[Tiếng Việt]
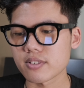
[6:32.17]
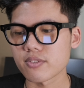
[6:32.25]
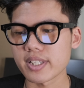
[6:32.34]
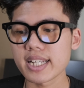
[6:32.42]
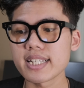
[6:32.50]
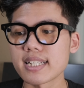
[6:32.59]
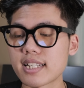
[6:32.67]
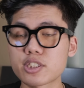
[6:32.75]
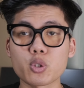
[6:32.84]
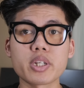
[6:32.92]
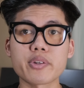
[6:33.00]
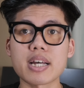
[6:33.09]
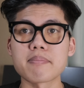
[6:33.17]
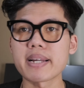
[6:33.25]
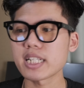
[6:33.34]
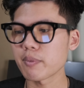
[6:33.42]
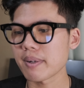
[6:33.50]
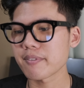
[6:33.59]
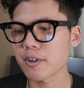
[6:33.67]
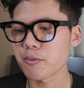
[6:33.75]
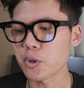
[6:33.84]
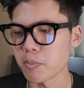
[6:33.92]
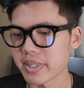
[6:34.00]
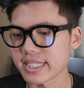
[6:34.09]
và đây là số điện thoại My 050
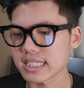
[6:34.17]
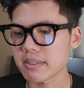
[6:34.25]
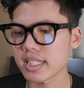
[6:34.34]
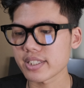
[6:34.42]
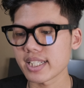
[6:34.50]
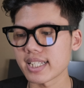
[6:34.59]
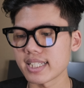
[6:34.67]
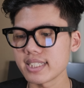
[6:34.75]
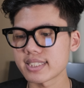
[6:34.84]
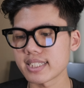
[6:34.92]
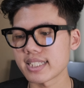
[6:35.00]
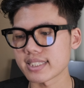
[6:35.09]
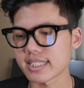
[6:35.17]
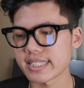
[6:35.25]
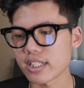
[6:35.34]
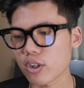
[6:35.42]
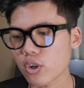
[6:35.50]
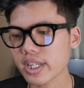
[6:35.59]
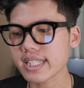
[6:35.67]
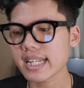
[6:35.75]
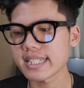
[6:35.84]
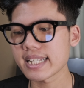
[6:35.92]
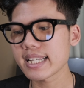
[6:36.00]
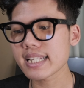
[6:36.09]
của mình các bạn có thể thấy ở trên hình thì nó có cái
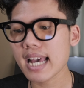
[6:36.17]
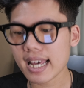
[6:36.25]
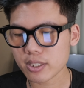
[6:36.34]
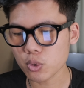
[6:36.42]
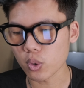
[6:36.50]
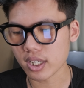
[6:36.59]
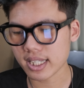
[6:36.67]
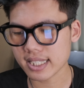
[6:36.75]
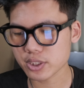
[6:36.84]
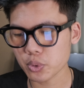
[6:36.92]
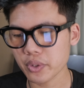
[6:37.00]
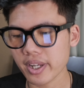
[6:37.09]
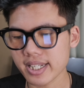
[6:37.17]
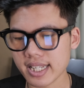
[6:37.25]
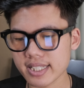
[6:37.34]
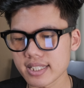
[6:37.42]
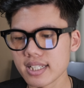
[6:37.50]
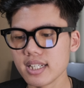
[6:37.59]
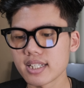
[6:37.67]
ngày hết hạn của cái số điện thoại này.